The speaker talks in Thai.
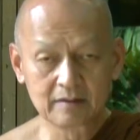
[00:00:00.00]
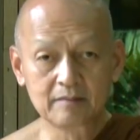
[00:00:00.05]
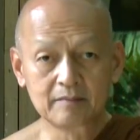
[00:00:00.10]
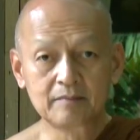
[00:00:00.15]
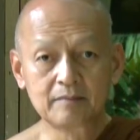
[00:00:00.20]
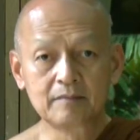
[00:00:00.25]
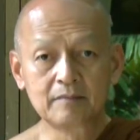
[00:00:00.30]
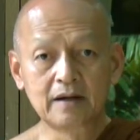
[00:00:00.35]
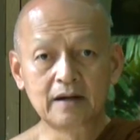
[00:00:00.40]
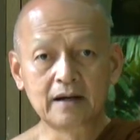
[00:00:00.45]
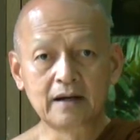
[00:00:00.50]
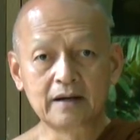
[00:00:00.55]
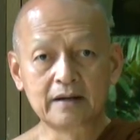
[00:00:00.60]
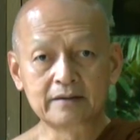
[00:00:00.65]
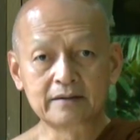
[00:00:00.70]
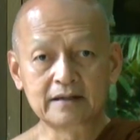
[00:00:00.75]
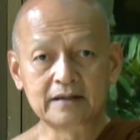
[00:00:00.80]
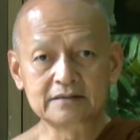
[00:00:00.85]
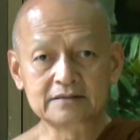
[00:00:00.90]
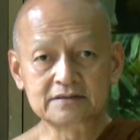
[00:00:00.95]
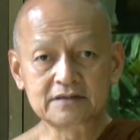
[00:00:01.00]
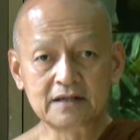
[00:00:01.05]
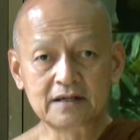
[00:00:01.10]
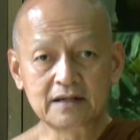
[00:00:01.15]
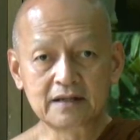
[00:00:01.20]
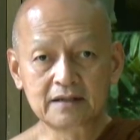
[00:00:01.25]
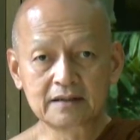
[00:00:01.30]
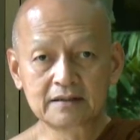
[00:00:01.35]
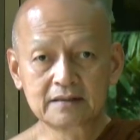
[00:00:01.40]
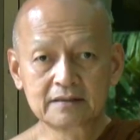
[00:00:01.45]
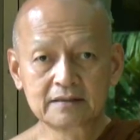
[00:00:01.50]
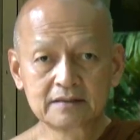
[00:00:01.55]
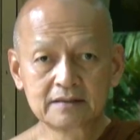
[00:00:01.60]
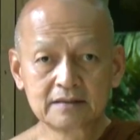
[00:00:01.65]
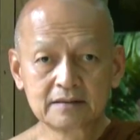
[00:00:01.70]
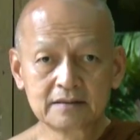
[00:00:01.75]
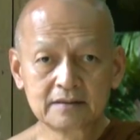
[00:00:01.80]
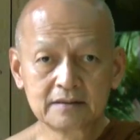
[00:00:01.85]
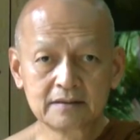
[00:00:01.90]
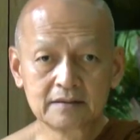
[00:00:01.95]
มหาราชะ
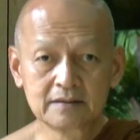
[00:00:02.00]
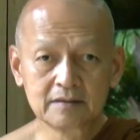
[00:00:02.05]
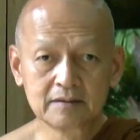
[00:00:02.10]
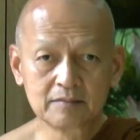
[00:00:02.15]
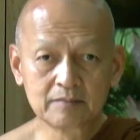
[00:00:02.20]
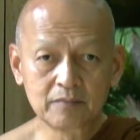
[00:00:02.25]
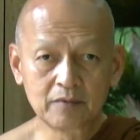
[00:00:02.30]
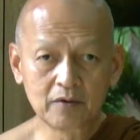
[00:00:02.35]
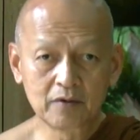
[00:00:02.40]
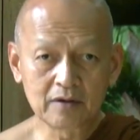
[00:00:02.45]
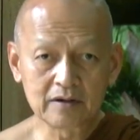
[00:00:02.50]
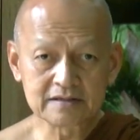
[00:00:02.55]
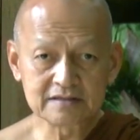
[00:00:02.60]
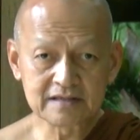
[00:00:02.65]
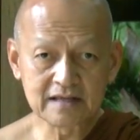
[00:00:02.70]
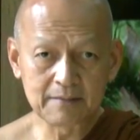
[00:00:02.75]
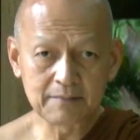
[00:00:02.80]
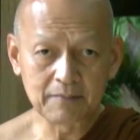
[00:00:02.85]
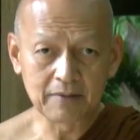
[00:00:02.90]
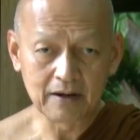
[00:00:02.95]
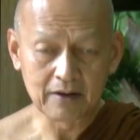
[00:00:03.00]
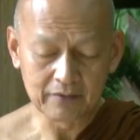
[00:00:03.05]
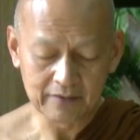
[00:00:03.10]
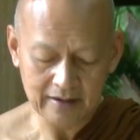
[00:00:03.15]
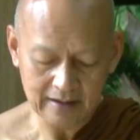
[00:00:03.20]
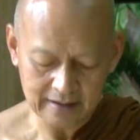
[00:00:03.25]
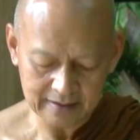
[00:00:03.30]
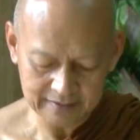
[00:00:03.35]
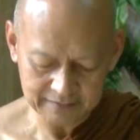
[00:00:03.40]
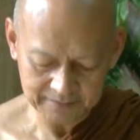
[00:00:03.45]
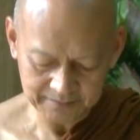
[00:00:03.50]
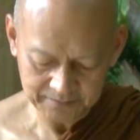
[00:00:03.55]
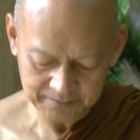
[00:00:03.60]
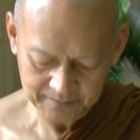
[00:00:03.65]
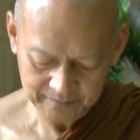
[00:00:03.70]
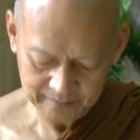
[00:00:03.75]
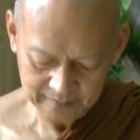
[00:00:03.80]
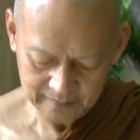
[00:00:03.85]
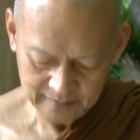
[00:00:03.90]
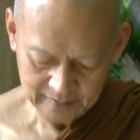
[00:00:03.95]
โภกทรัพย์เหล่านั้น
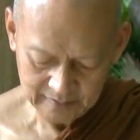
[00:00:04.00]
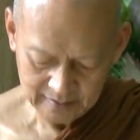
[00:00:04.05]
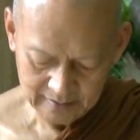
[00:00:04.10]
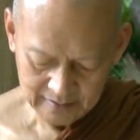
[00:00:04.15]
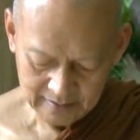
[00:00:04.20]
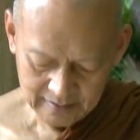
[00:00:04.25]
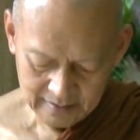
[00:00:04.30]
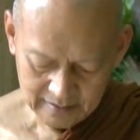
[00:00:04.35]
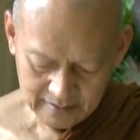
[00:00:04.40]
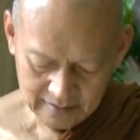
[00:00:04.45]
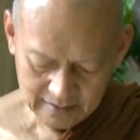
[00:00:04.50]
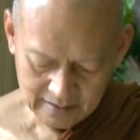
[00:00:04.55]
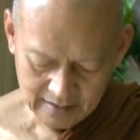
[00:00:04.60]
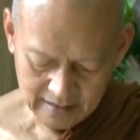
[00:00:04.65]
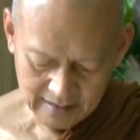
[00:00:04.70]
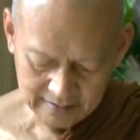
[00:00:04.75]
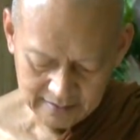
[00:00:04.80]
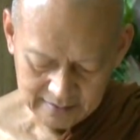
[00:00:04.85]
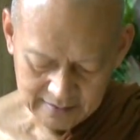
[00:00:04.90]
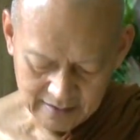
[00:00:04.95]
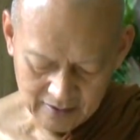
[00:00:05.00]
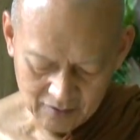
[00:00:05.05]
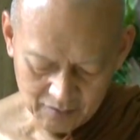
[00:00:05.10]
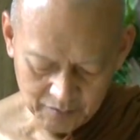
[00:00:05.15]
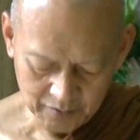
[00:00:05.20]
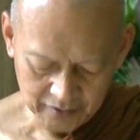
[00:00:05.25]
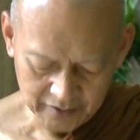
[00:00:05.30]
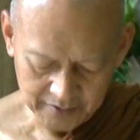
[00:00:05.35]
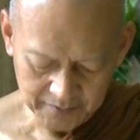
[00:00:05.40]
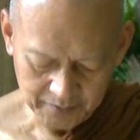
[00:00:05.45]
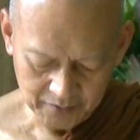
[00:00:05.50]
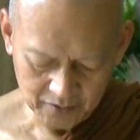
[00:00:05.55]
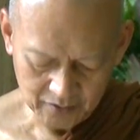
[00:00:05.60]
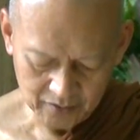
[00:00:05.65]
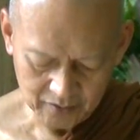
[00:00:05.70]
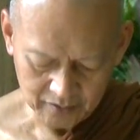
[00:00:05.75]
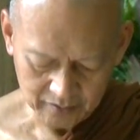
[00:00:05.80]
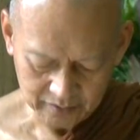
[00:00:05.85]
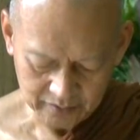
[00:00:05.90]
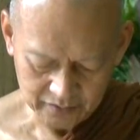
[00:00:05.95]
อันเขาบริโภค
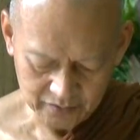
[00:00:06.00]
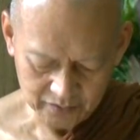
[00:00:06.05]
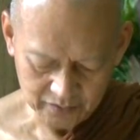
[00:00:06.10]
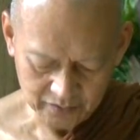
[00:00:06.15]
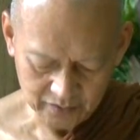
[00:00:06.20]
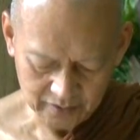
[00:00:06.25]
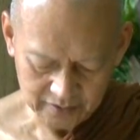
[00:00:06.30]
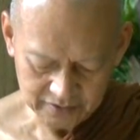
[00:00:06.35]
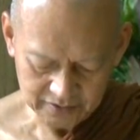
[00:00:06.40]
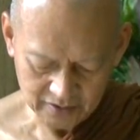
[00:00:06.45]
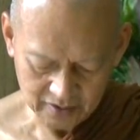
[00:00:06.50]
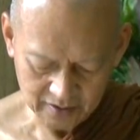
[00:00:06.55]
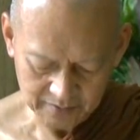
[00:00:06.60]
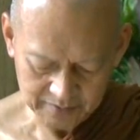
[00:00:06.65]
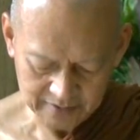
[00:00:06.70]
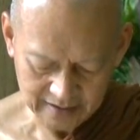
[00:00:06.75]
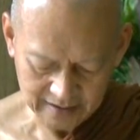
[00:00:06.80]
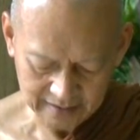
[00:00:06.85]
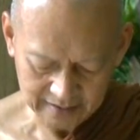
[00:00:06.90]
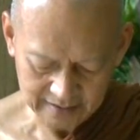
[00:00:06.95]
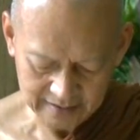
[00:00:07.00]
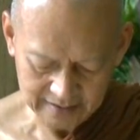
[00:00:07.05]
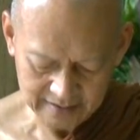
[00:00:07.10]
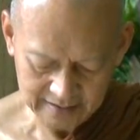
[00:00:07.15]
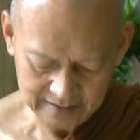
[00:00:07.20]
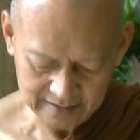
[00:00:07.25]
อยู่โดยชอบอย่างนี้